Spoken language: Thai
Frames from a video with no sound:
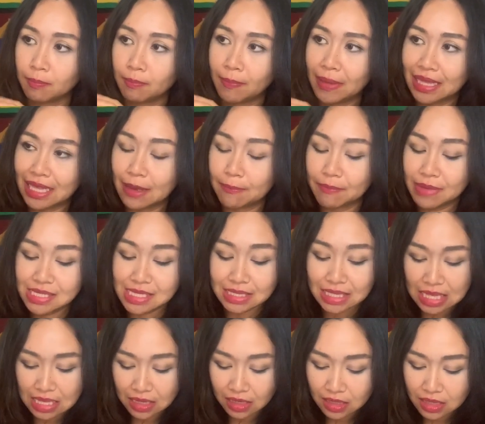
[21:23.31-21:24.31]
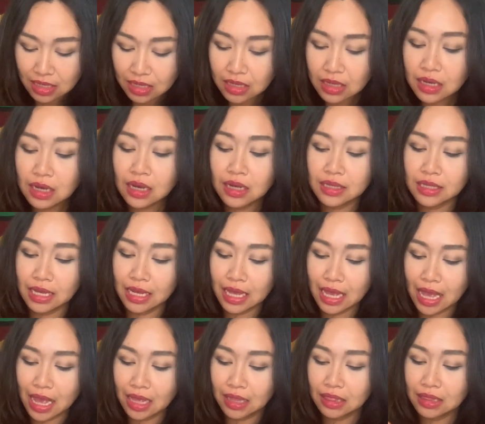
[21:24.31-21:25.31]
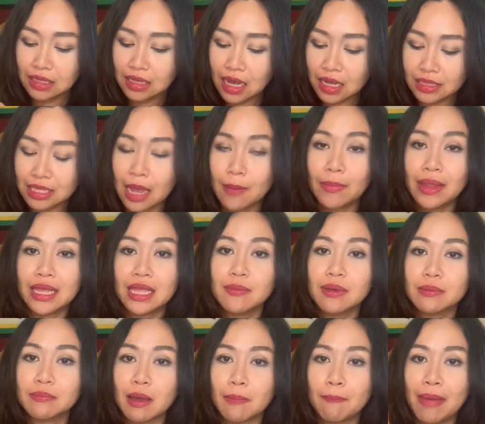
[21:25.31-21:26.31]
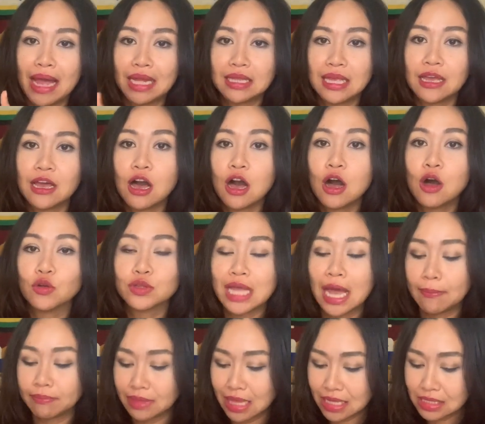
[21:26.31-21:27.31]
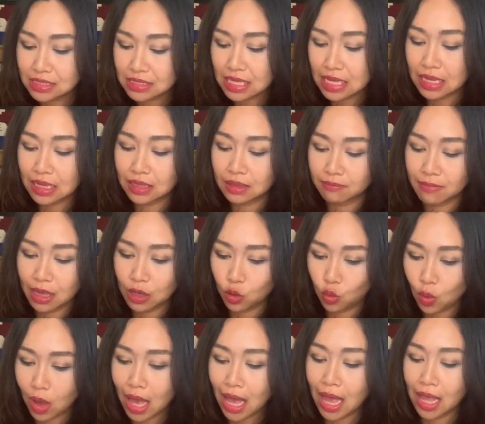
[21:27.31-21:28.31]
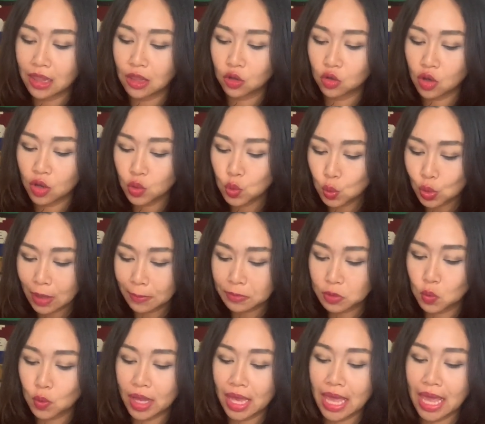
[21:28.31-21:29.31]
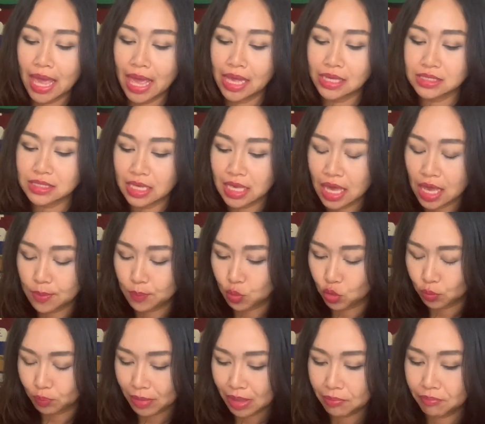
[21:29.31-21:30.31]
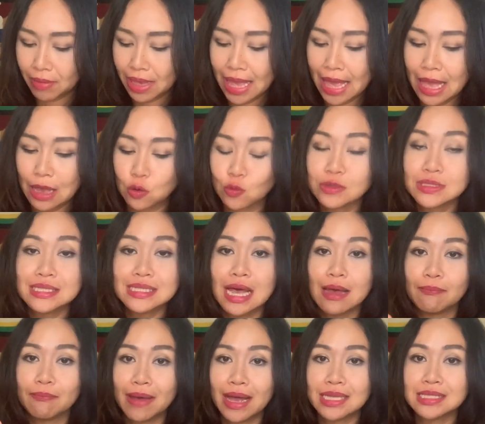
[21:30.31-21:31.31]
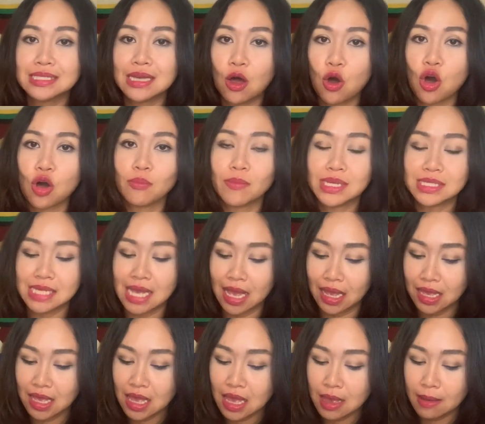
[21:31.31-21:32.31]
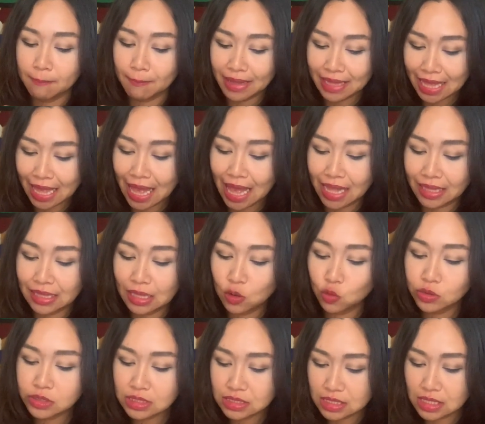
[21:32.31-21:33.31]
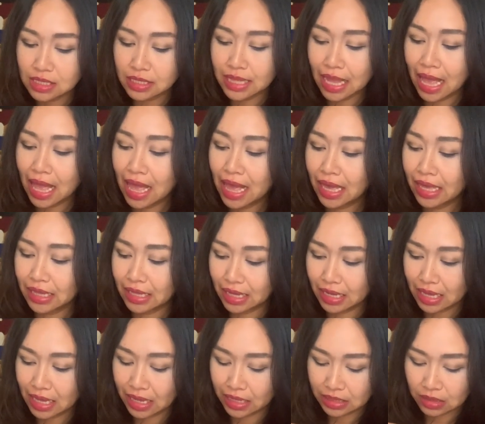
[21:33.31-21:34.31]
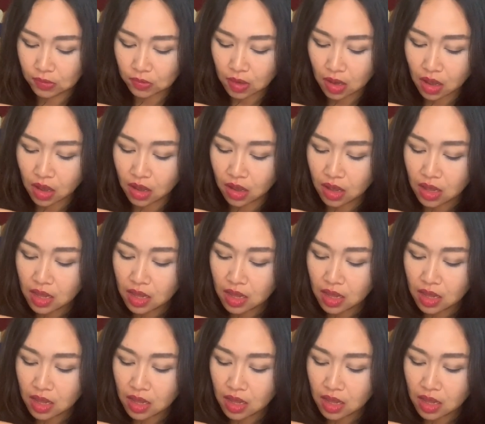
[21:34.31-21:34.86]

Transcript: เหมือนกับมีสติเยอะๆนะคะเลือกทำอะไรที่มันแบบ practical ทำได้จริงมากกว่าแล้วก็อยู่กับตัวเองใช้เหตุผลมากๆคุณสามารถจะออกมาจากปัญหาที่คุณเจอได้นะคะแล้วก็